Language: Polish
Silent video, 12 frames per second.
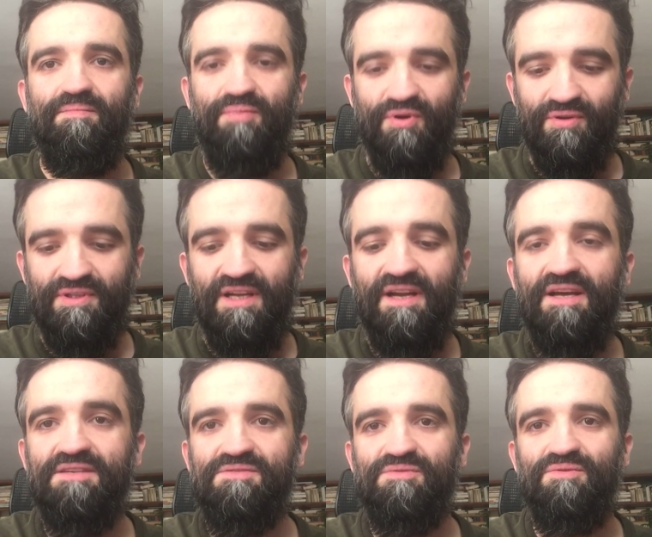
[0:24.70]
Pogoda
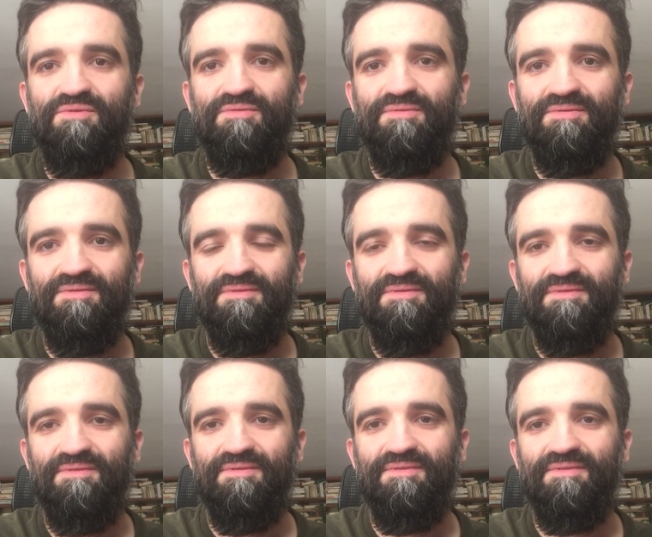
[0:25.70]
lasu
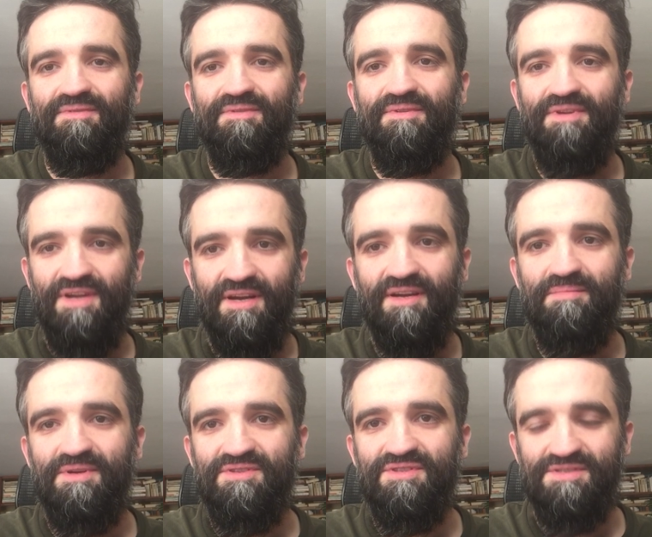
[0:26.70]
niechaj
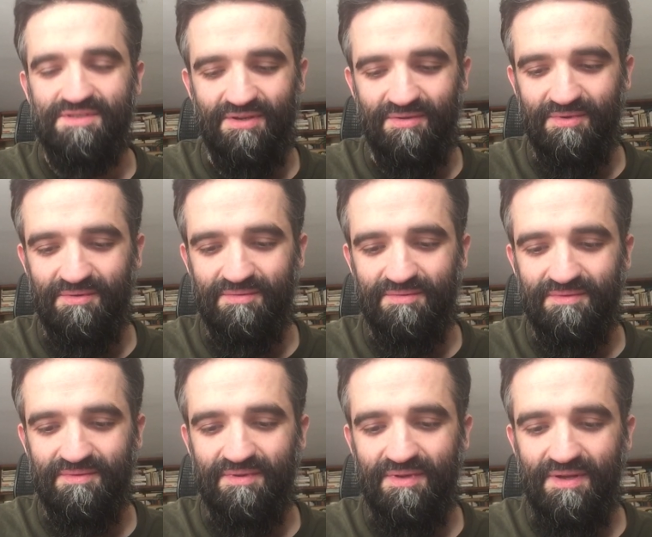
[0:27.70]
będzie z Tobą.
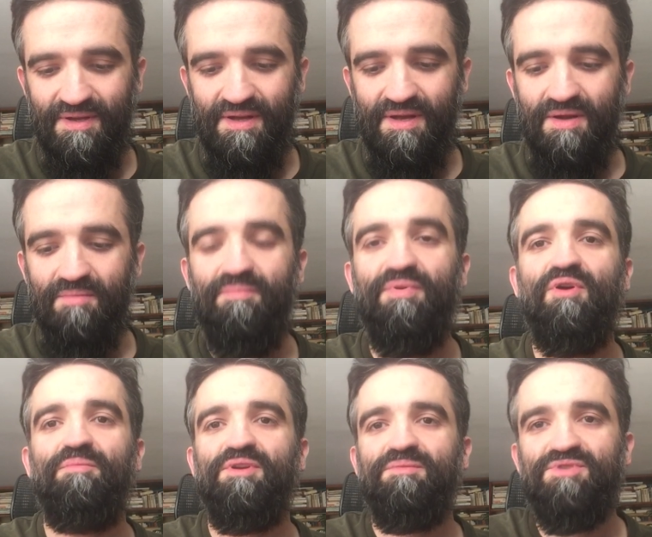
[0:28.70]

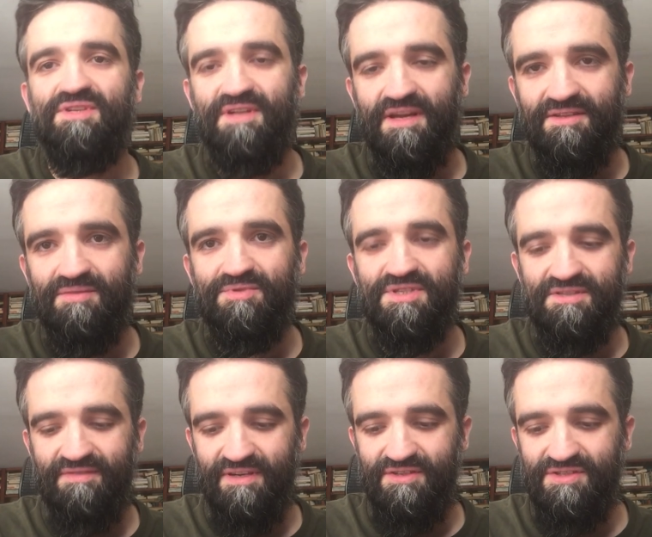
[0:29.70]
Promień przedarty przez
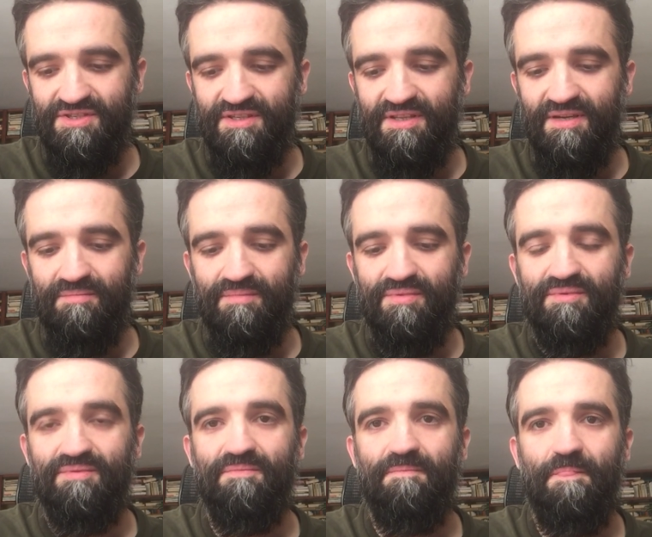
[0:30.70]
dwa liście
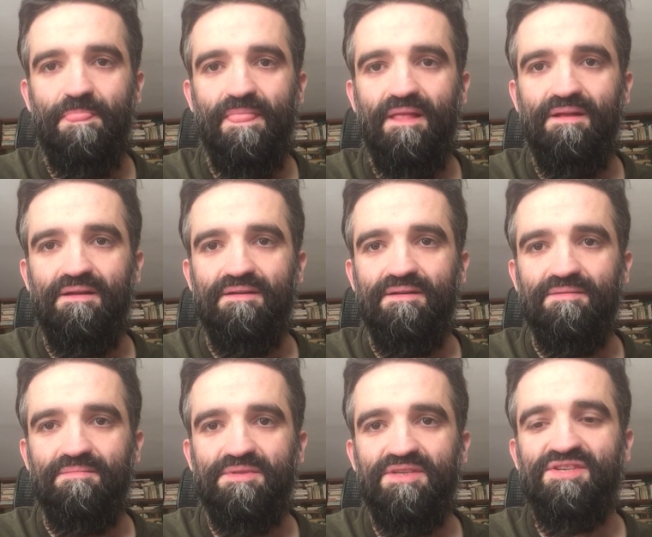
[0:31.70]
dębu
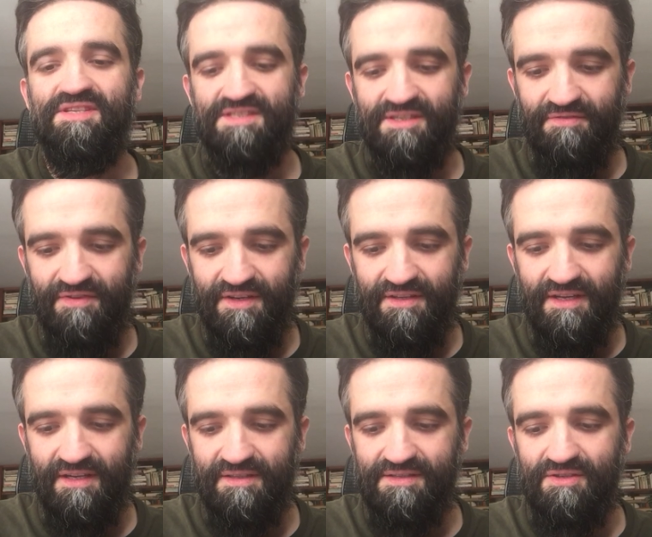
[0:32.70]
Ptaszek
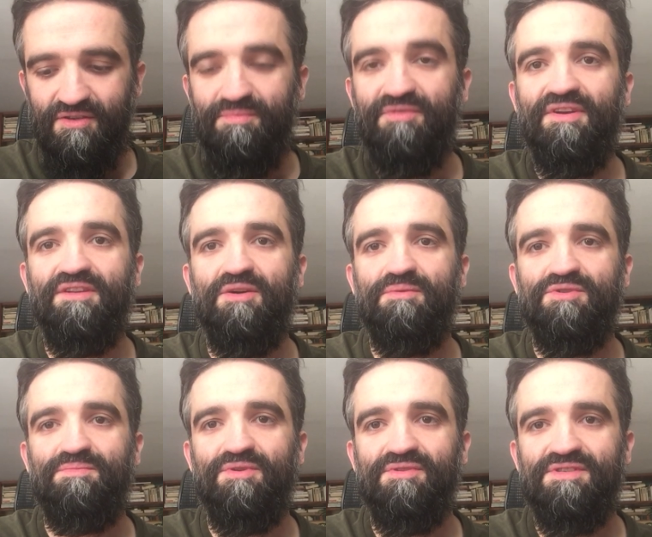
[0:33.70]
Zygfryda, co opowiadał o
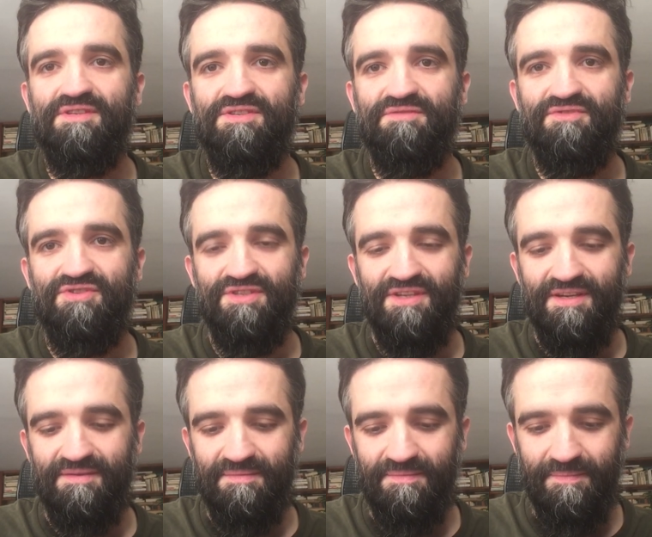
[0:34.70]
śpiącej dziewczynie.